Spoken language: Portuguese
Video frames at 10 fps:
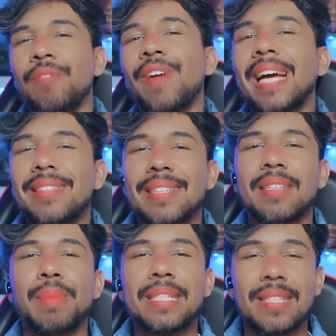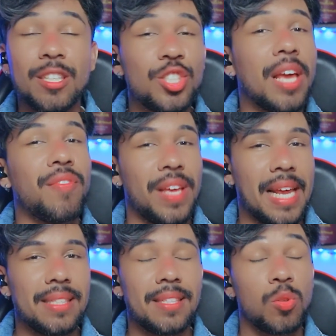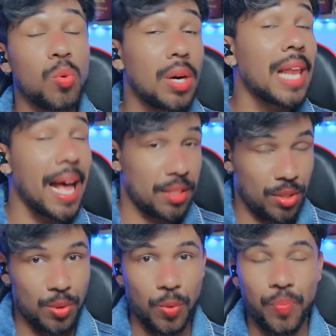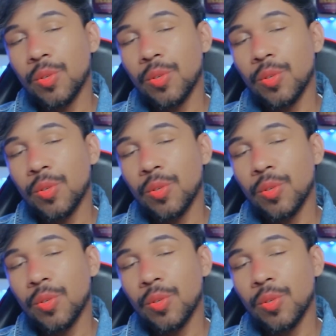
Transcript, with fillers: vai trazer bastante referência do clássico.